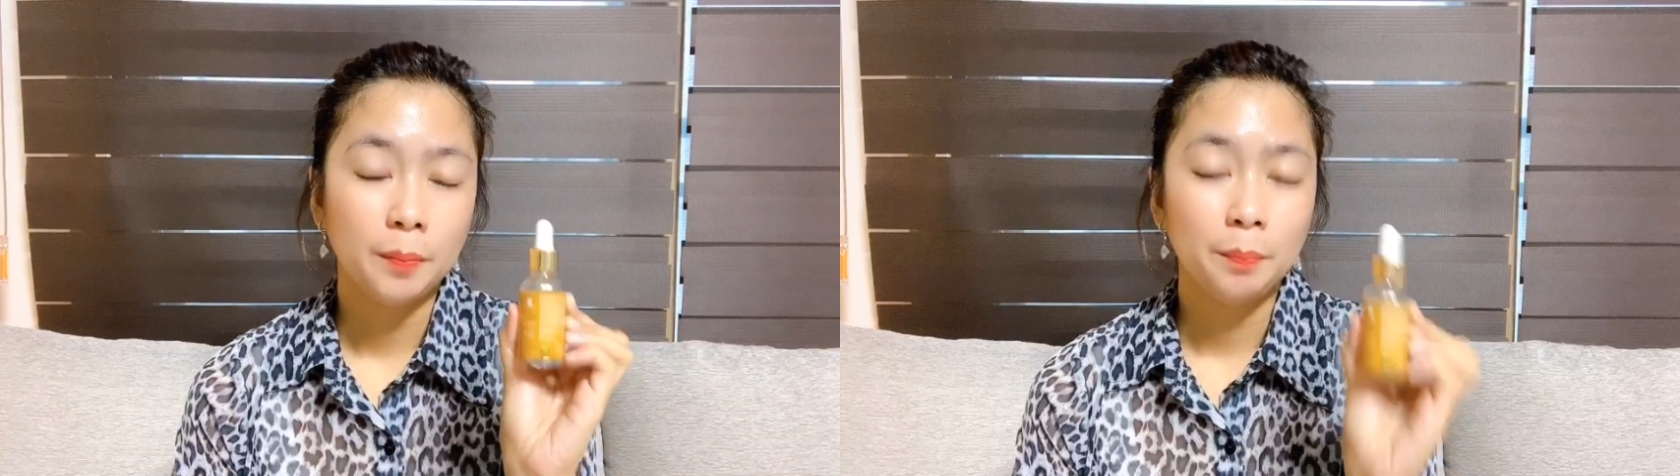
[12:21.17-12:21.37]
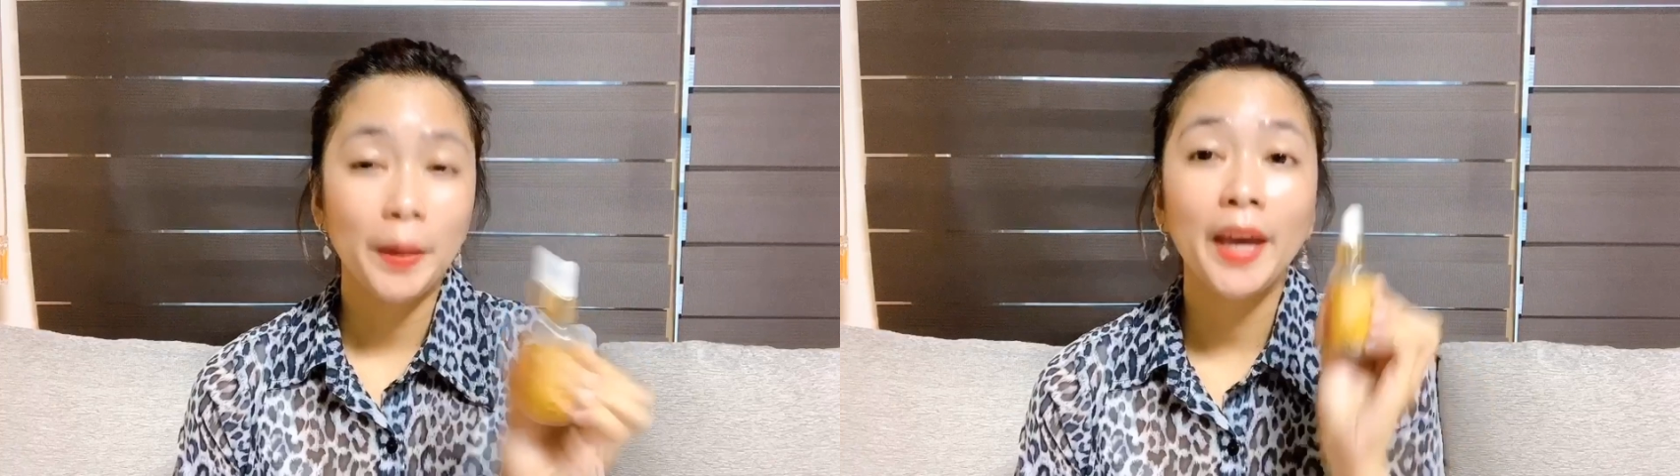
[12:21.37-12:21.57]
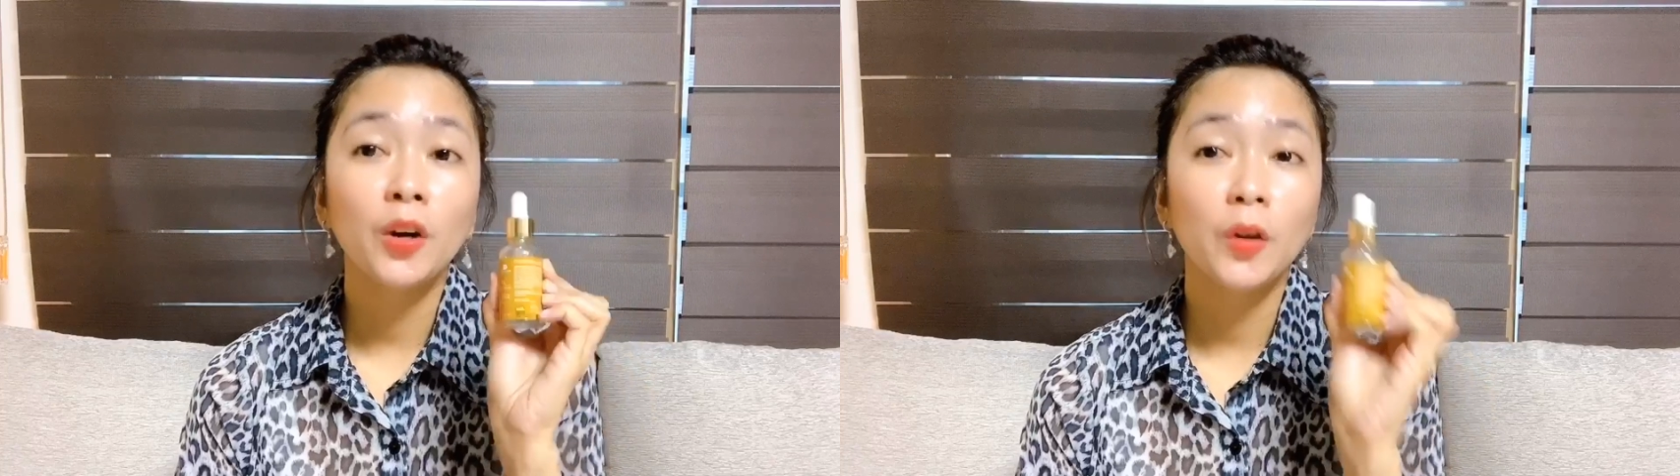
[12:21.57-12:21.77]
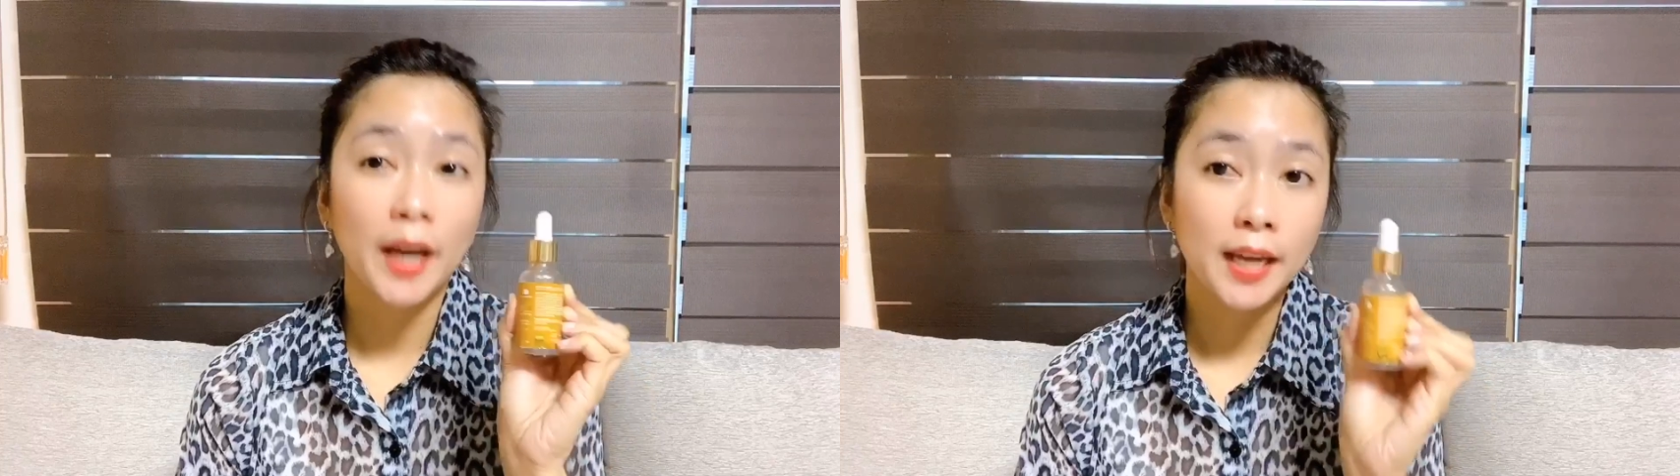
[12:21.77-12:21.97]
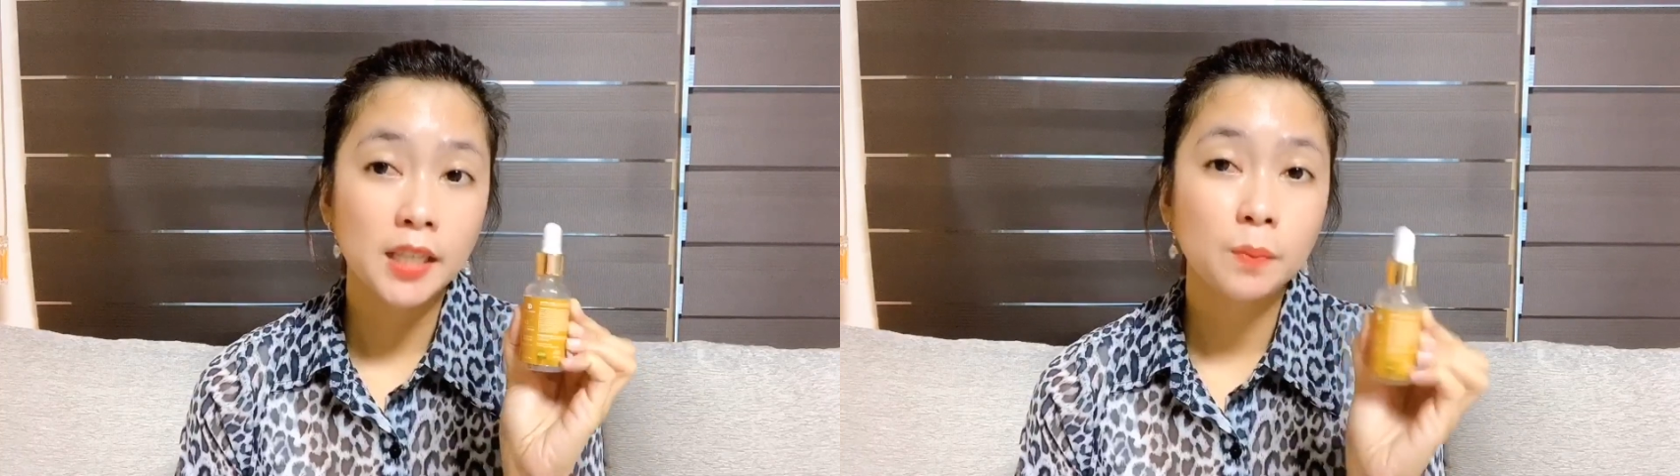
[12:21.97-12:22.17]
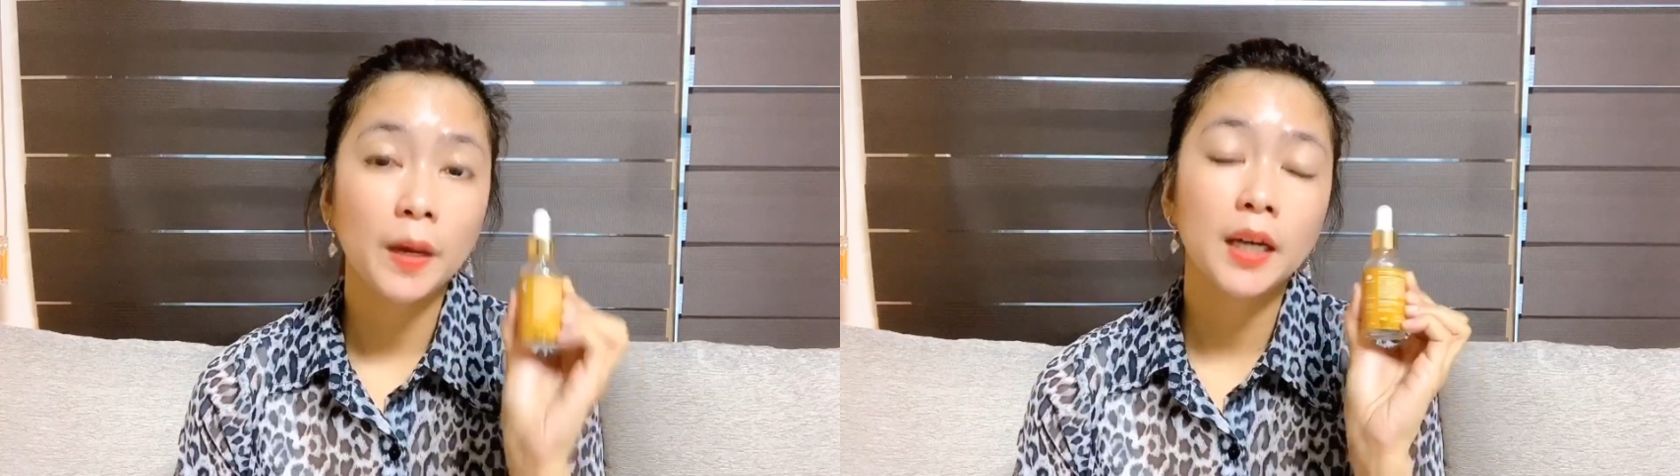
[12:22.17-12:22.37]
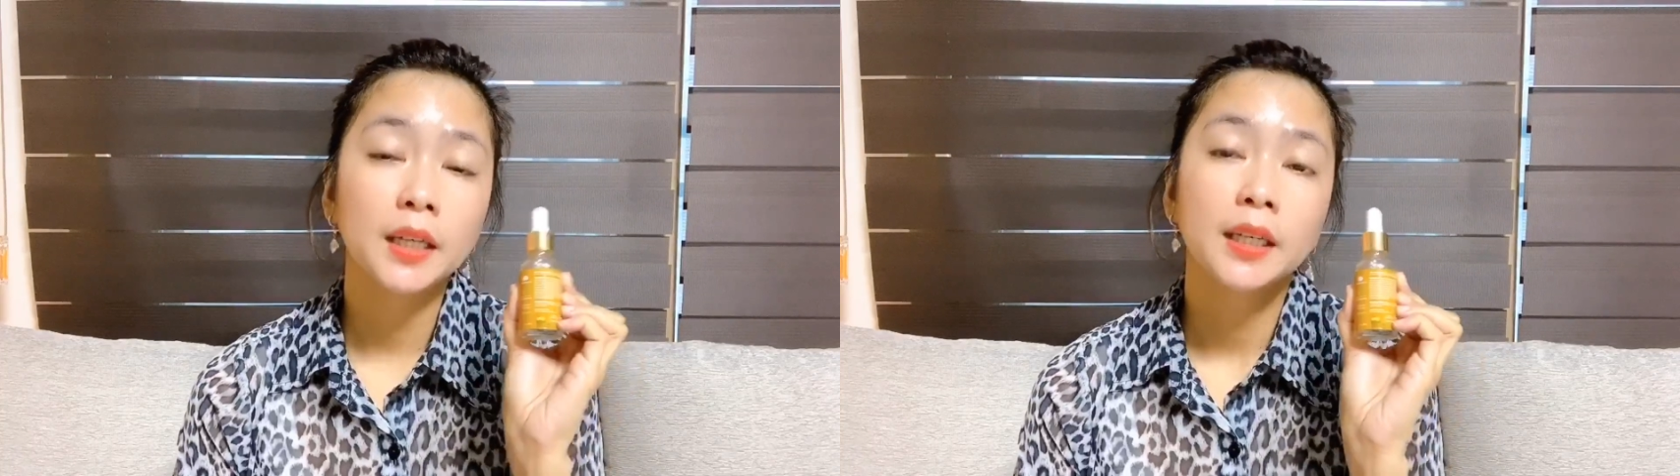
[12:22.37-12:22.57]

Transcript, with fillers: Pero guys, pag